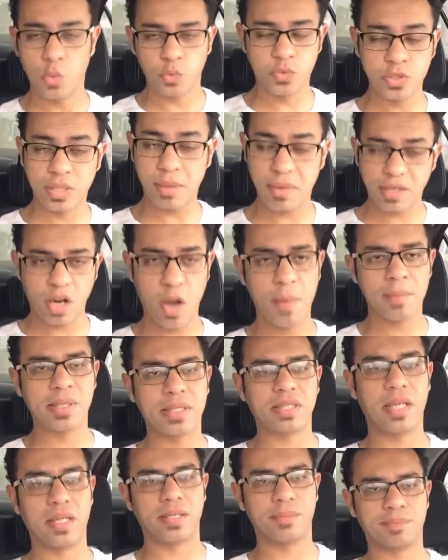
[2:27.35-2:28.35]
وفي طبعا
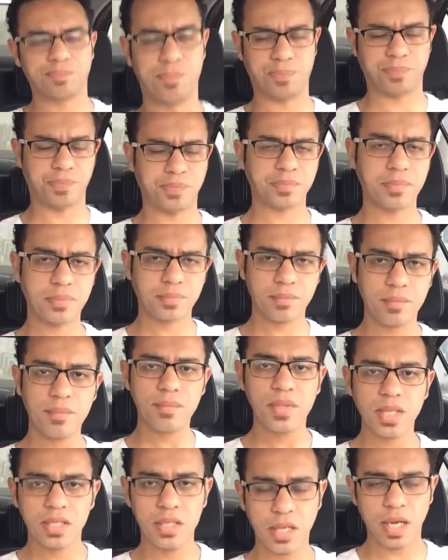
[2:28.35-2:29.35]
عوامل تانية
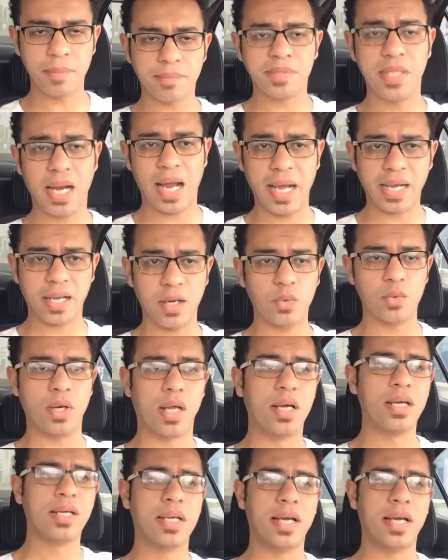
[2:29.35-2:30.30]
طيب دي الحاجه الاولى